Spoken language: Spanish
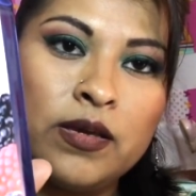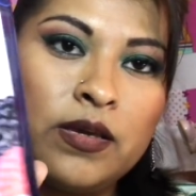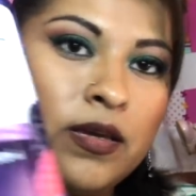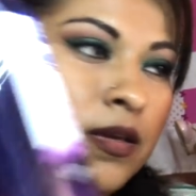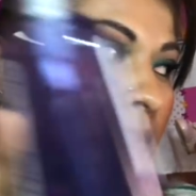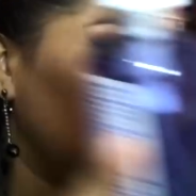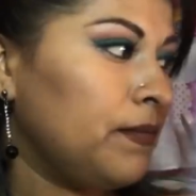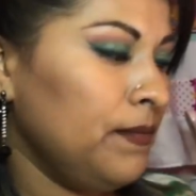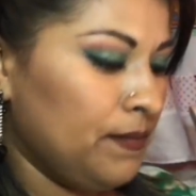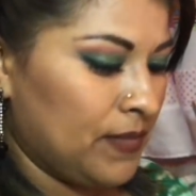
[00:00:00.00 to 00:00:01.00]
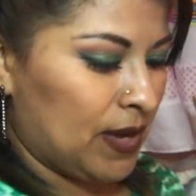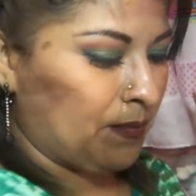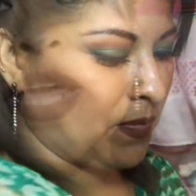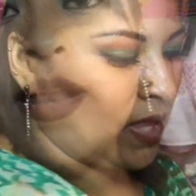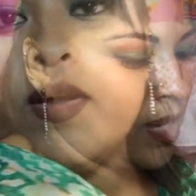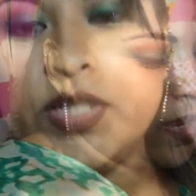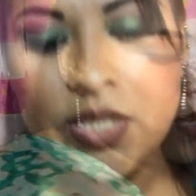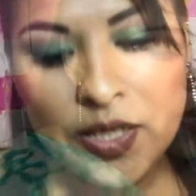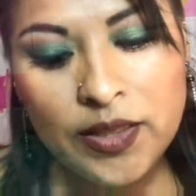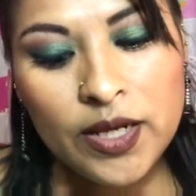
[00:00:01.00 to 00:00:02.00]
Y bien. Bien, lo
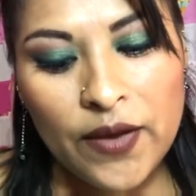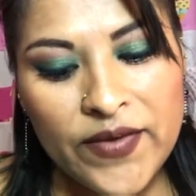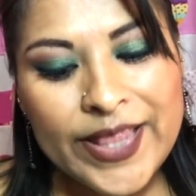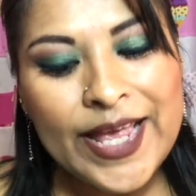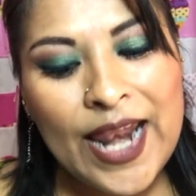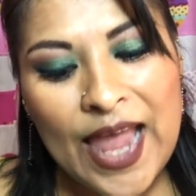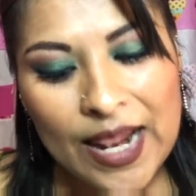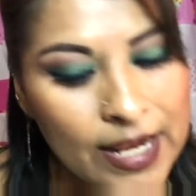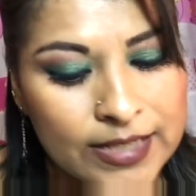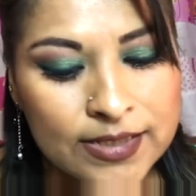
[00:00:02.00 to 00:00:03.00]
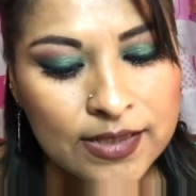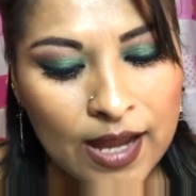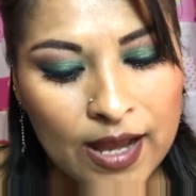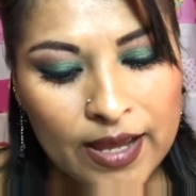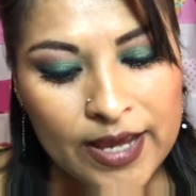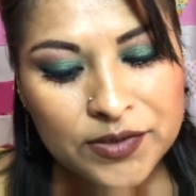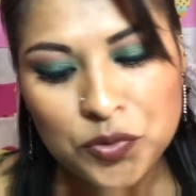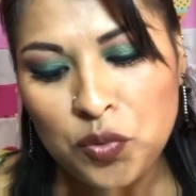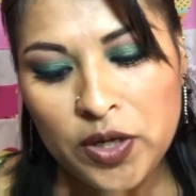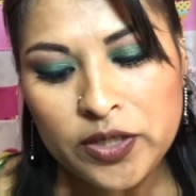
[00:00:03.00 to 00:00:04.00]
siguiente que viene en la lista
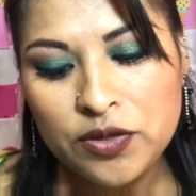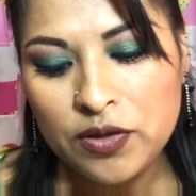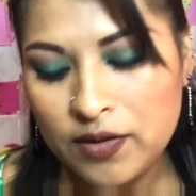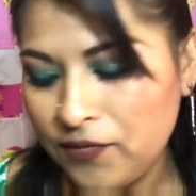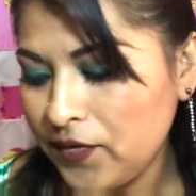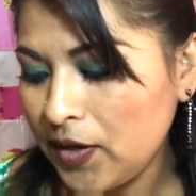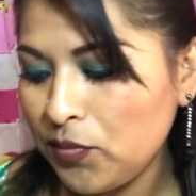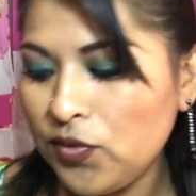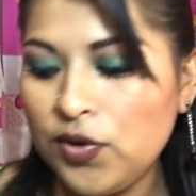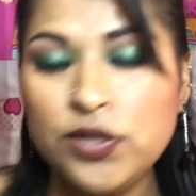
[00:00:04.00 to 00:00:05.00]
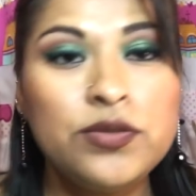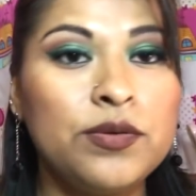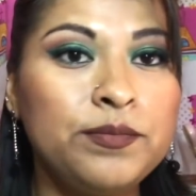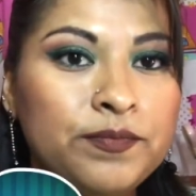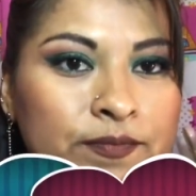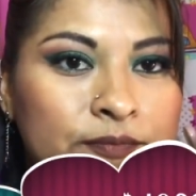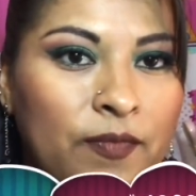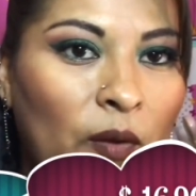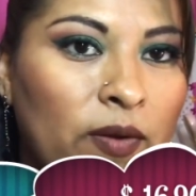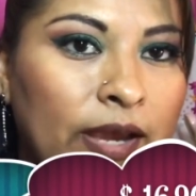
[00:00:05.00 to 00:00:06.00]
es un litro de fabuloso.
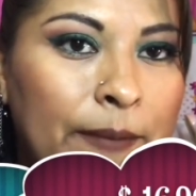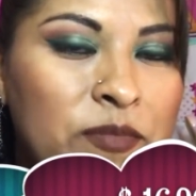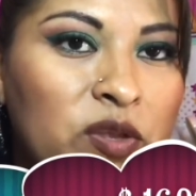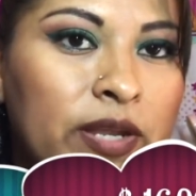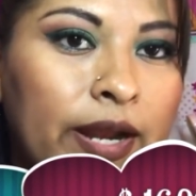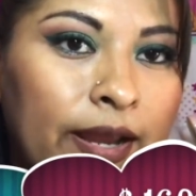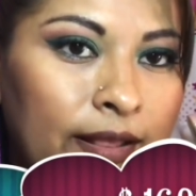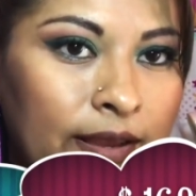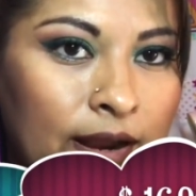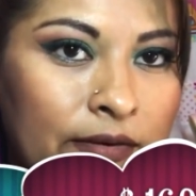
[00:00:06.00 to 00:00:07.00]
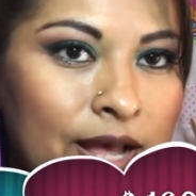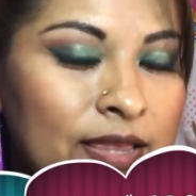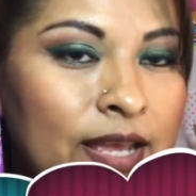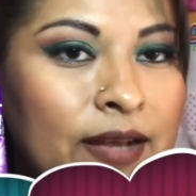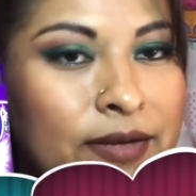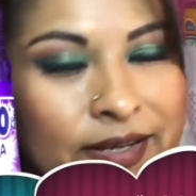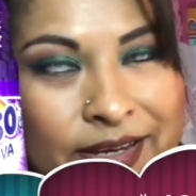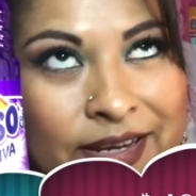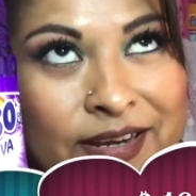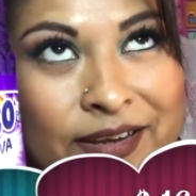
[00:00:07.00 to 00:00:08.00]
¿Ok? Yo traje el de lavanda,
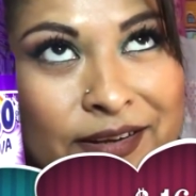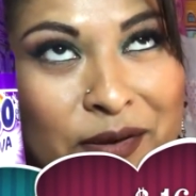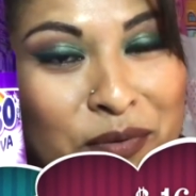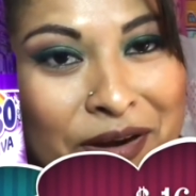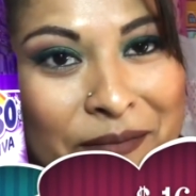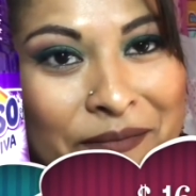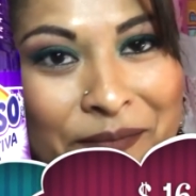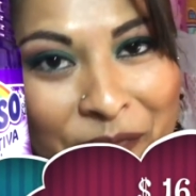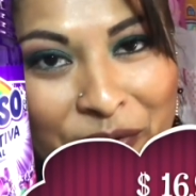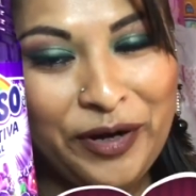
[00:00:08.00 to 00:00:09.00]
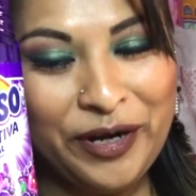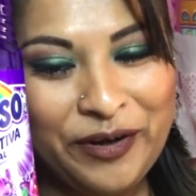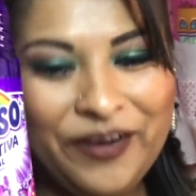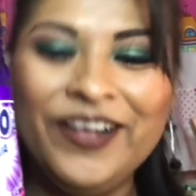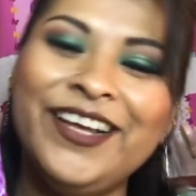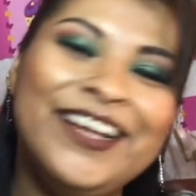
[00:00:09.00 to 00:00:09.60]
el que huele muy rico.